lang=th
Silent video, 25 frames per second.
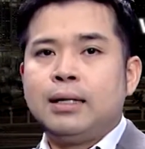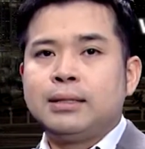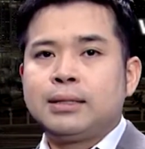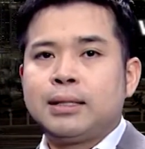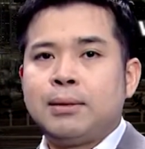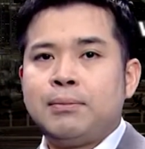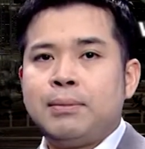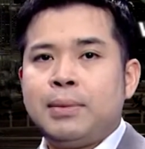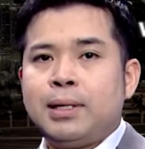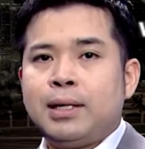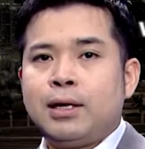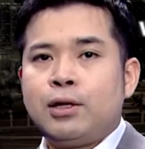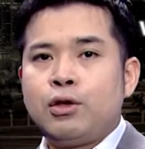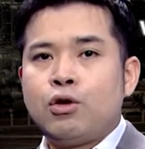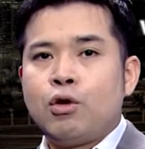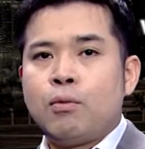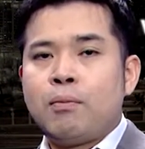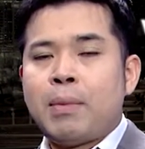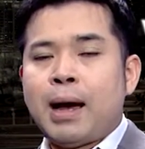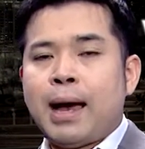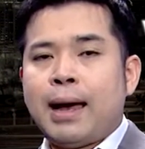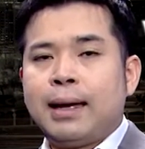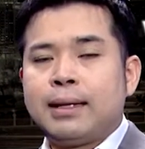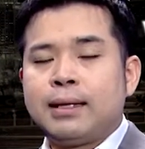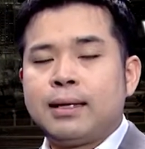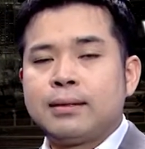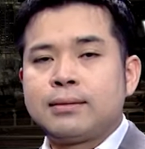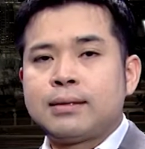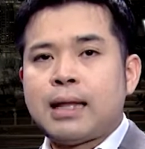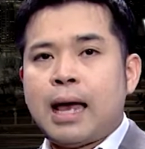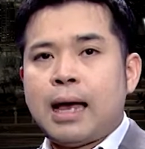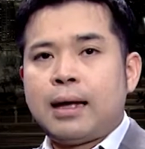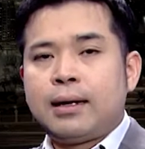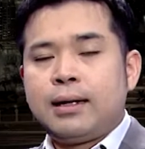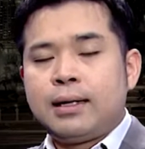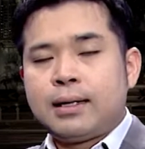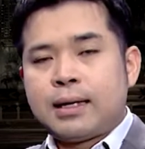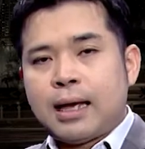จะมีนโยบาย
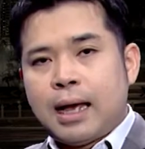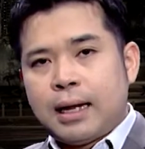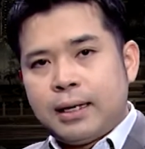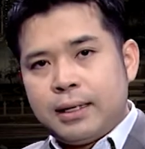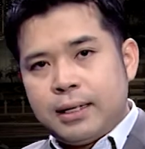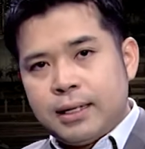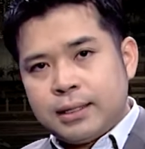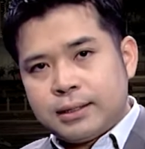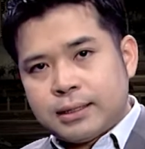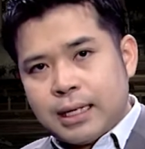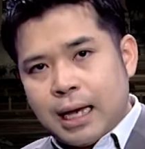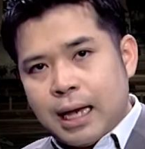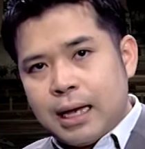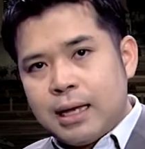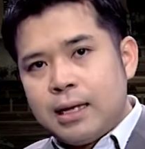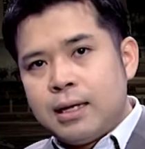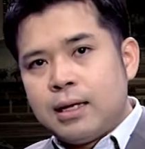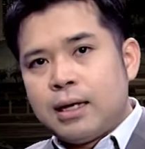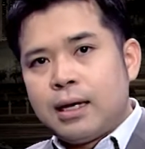ต่างๆ ในการที่จะ